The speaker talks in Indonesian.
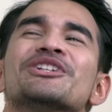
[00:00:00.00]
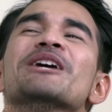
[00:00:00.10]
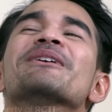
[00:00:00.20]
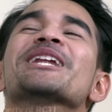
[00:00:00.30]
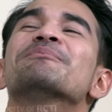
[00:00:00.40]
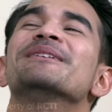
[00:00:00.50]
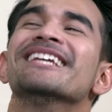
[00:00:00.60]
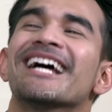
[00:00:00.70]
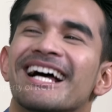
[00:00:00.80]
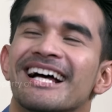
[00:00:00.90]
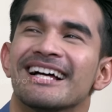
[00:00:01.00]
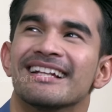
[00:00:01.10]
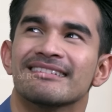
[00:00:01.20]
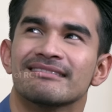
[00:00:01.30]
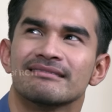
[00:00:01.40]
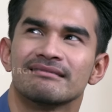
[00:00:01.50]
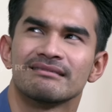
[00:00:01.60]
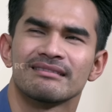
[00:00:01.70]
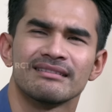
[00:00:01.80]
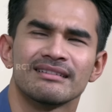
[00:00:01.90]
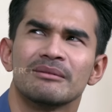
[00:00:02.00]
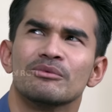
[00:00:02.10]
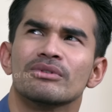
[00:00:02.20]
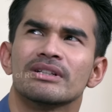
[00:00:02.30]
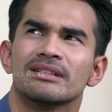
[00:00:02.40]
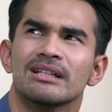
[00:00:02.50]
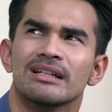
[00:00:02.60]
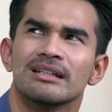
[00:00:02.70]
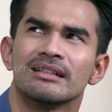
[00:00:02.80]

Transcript: Bunda berlebihan. Ini nggak mungkin deh.